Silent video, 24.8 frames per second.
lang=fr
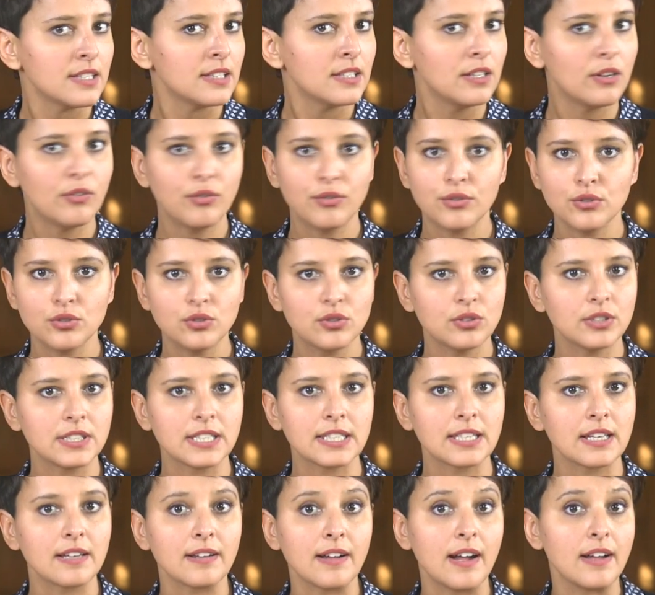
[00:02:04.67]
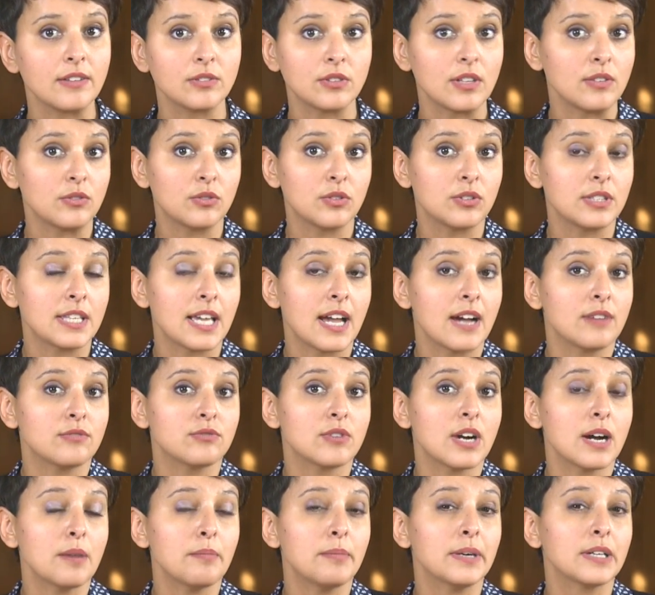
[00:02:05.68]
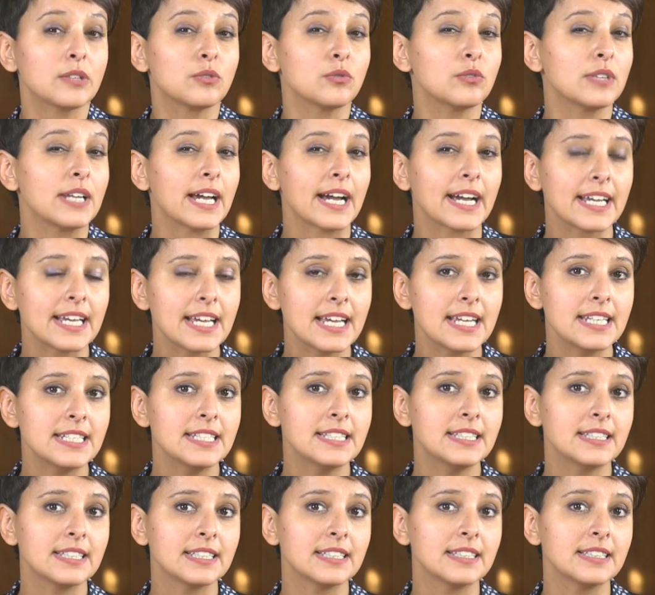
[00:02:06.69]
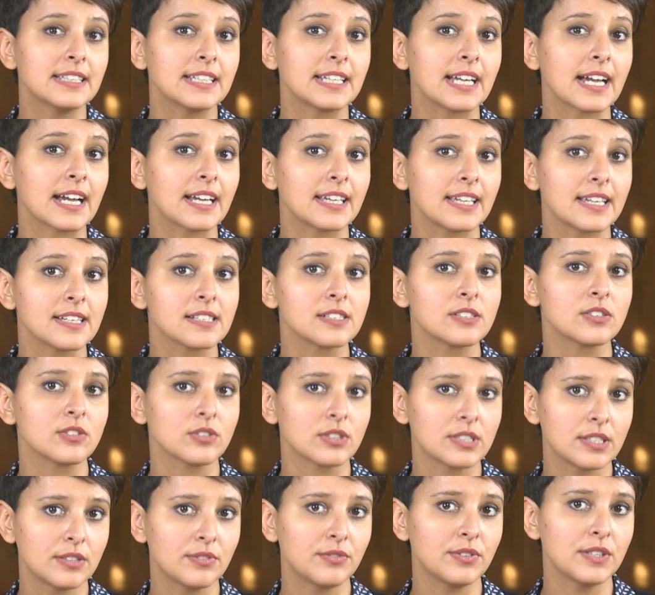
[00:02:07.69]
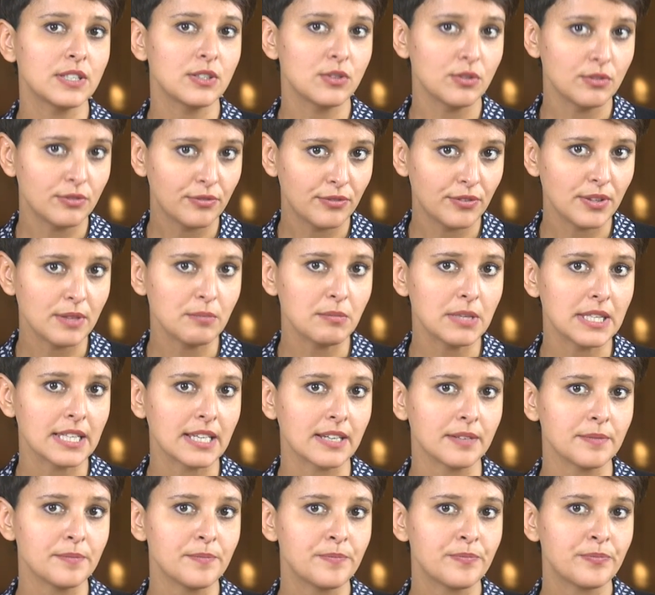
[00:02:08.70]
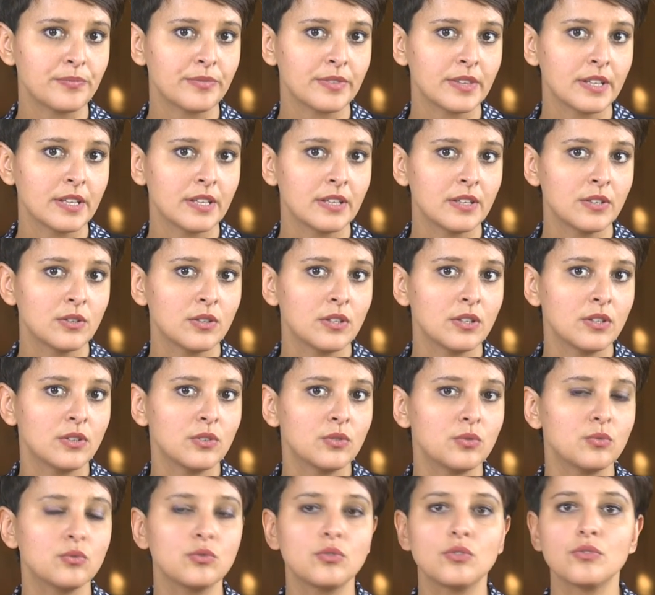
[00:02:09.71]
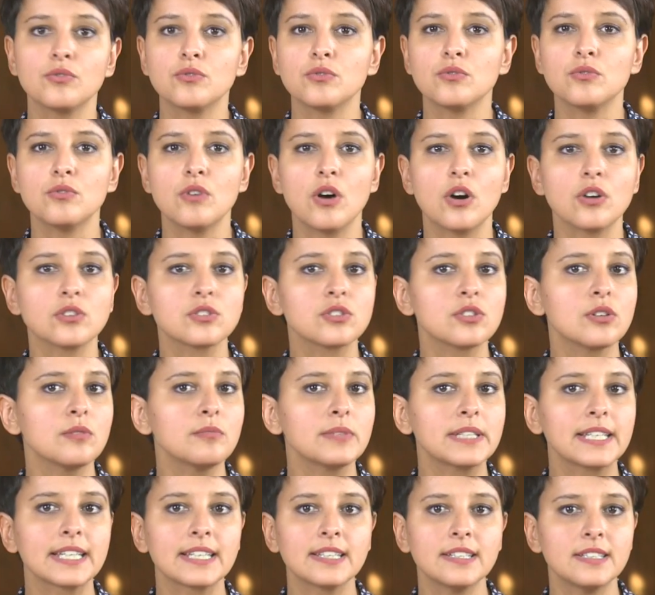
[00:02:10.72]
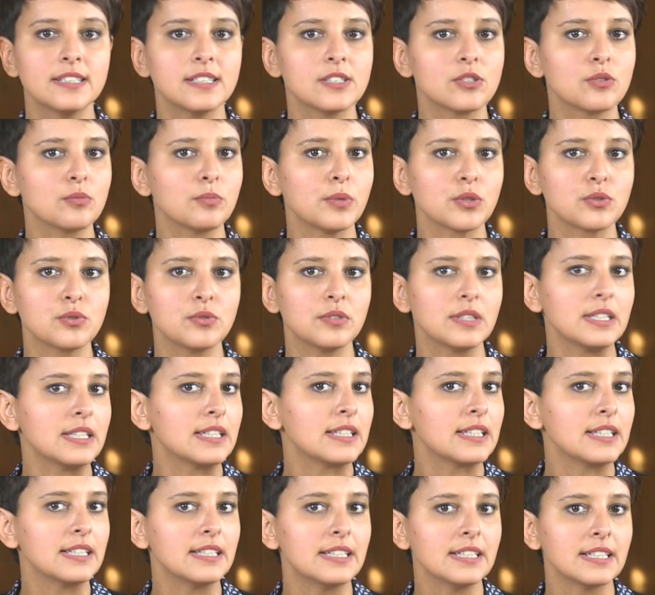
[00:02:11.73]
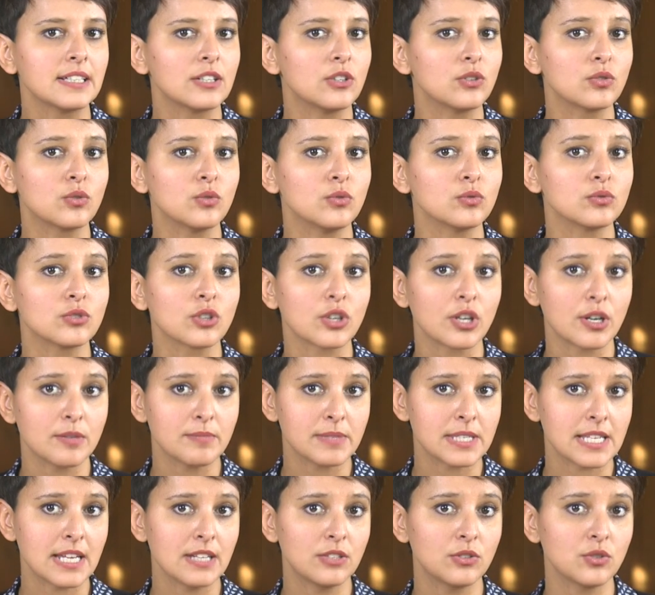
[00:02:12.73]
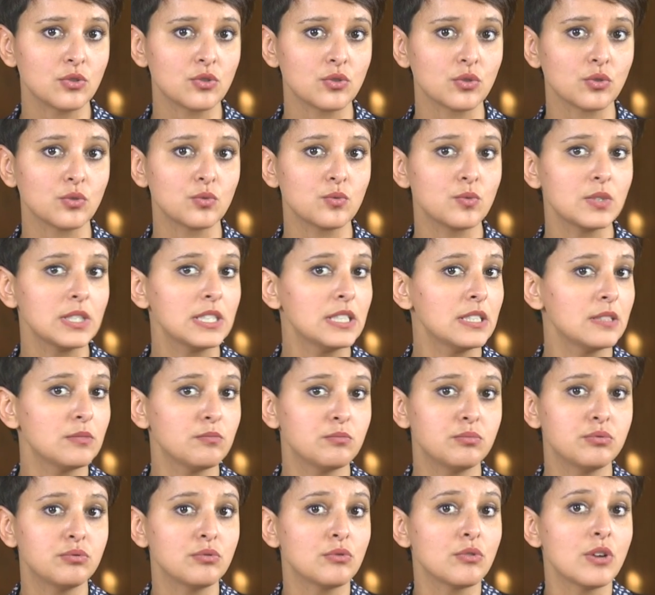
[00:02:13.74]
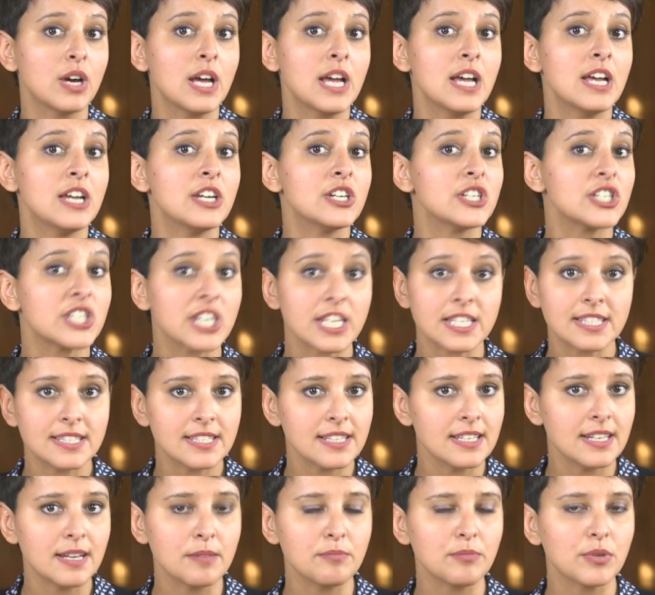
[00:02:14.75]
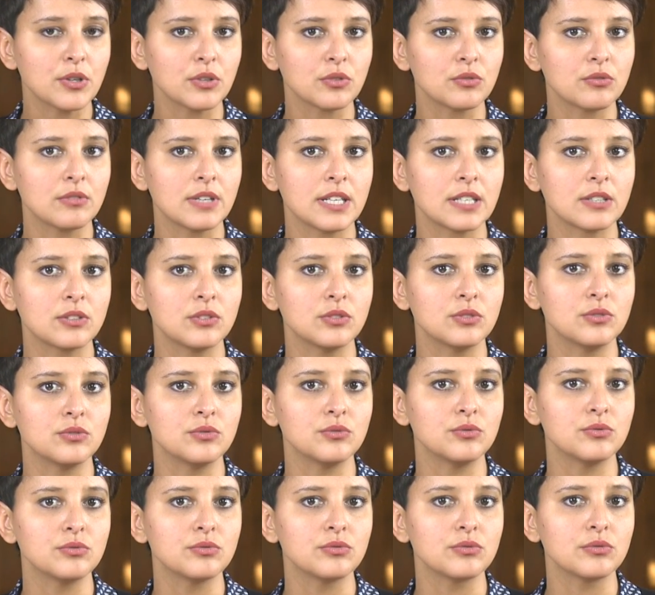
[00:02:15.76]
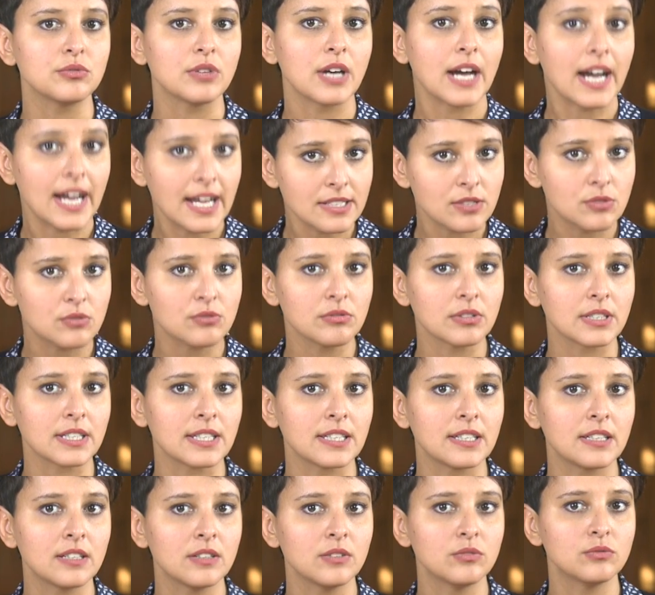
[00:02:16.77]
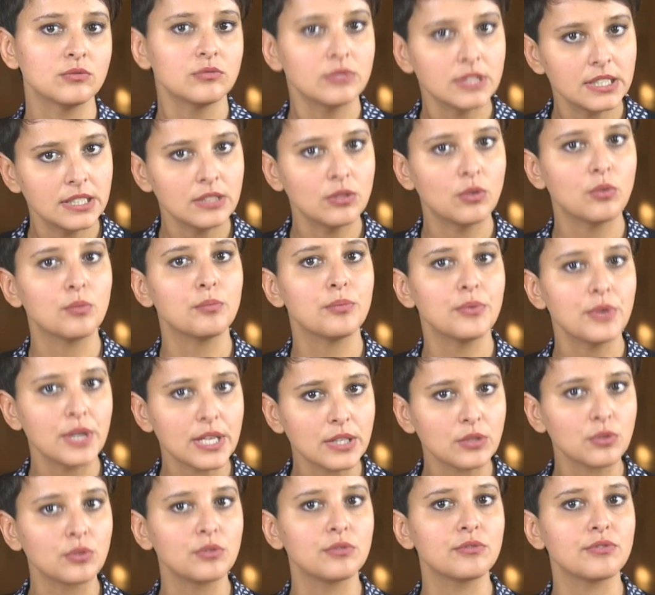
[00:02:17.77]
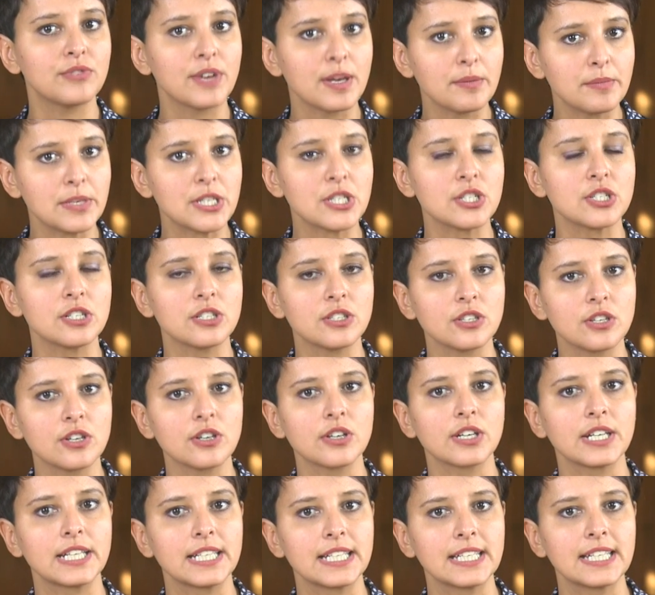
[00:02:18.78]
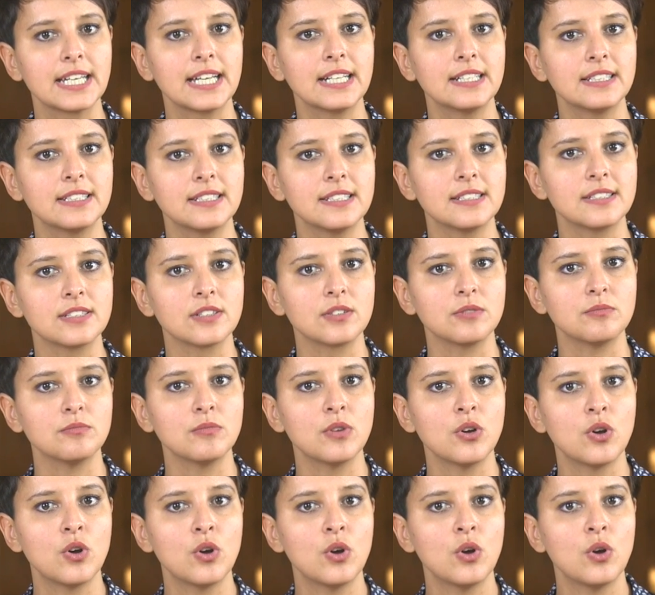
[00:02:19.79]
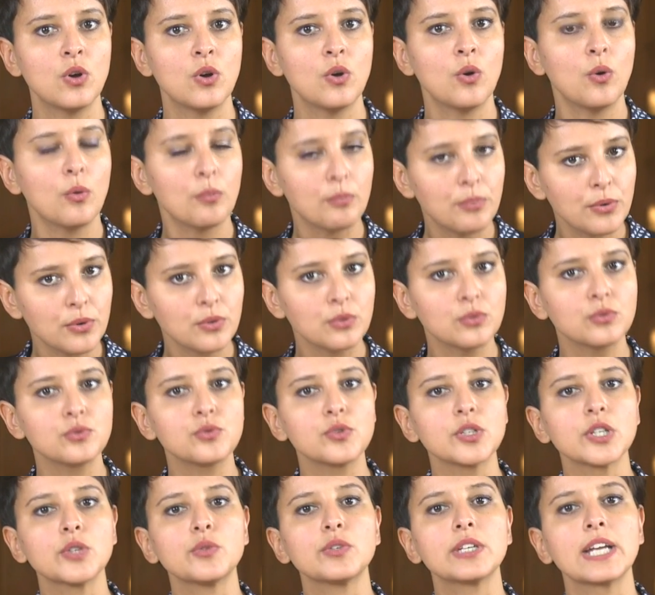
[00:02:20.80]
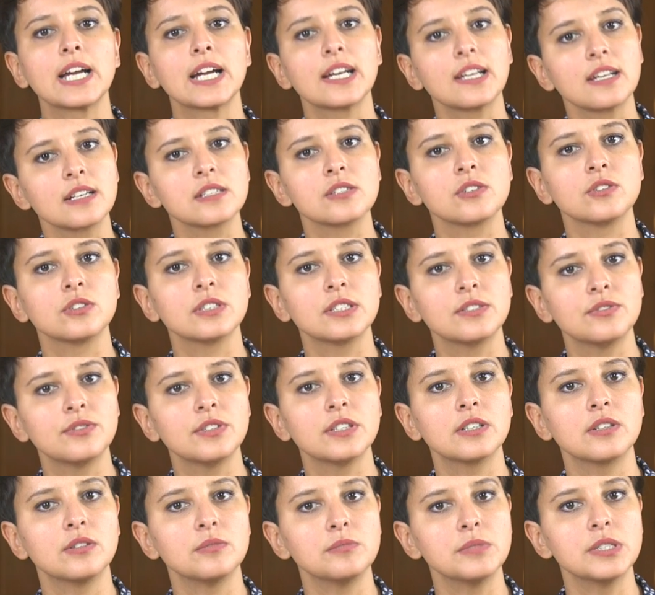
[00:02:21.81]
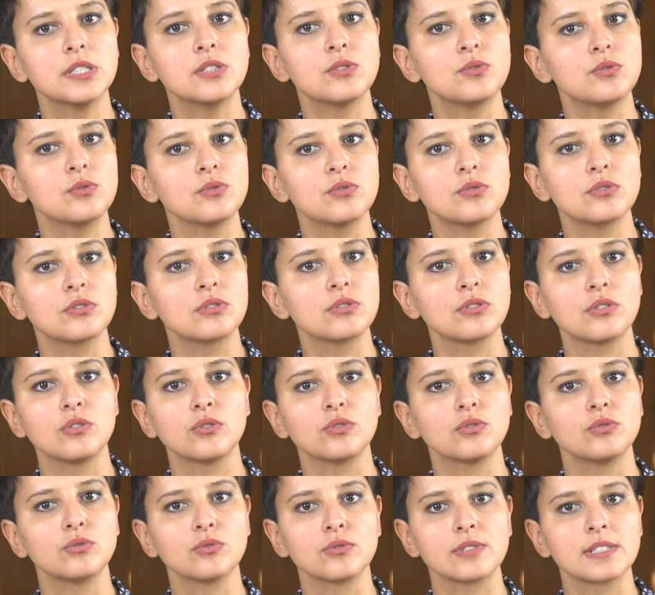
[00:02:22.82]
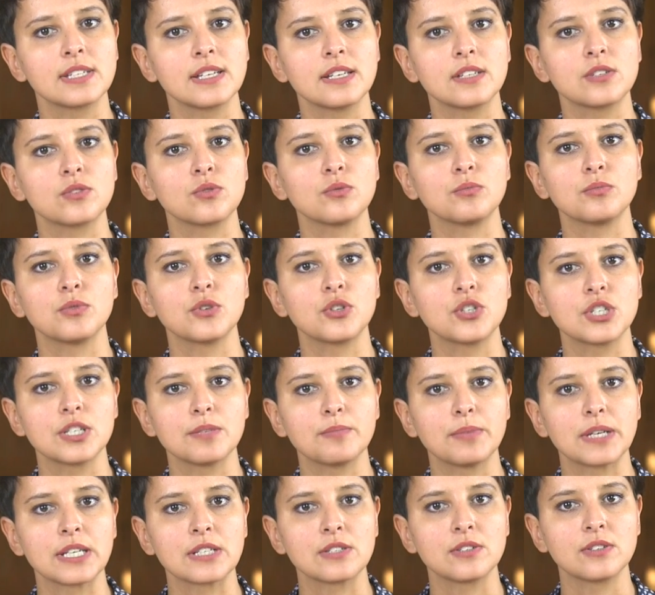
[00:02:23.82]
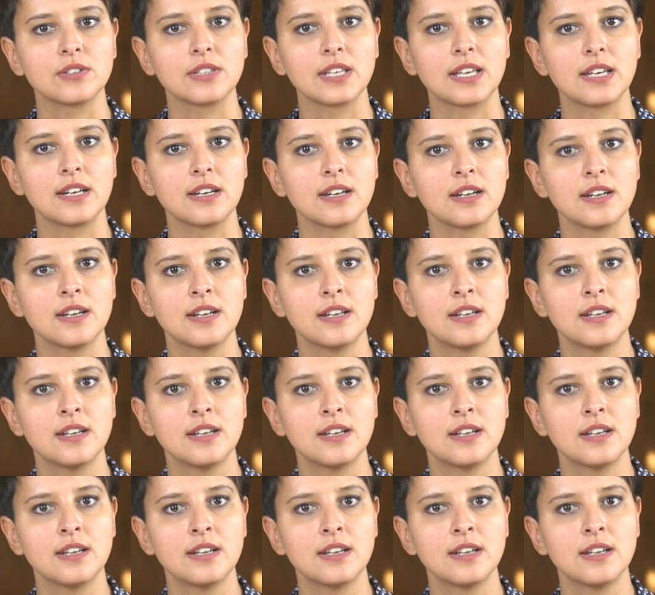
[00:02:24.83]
Il faut donner, à voir pardon, la réalité des carrières scientifiques au féminin. Nous devons ensemble créer les opportunités, les rencontres comme celle d'aujourd'hui pour chasser la peur de l'inconnu, rassurer. Oui, on peut être une femme ingénieure à l'égal des hommes. On peut conduire une carrière scientifique ambitieuse sans renoncer à son projet personnel.